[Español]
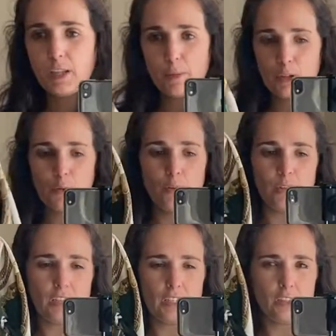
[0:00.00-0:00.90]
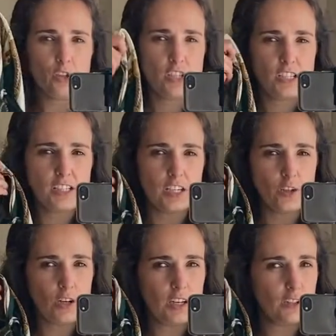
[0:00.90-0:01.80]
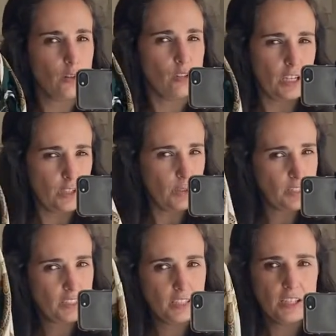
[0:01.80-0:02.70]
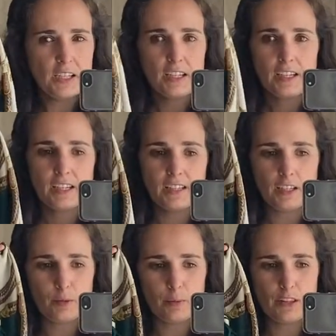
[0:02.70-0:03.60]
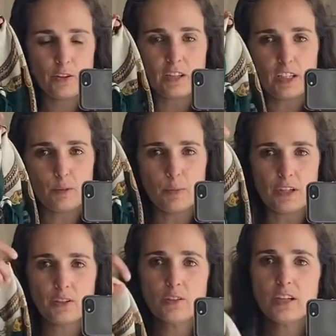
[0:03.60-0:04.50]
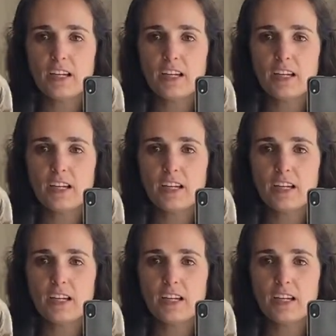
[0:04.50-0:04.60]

pañuelo que no sé si salió el negro o salió este en el vídeo del invierno.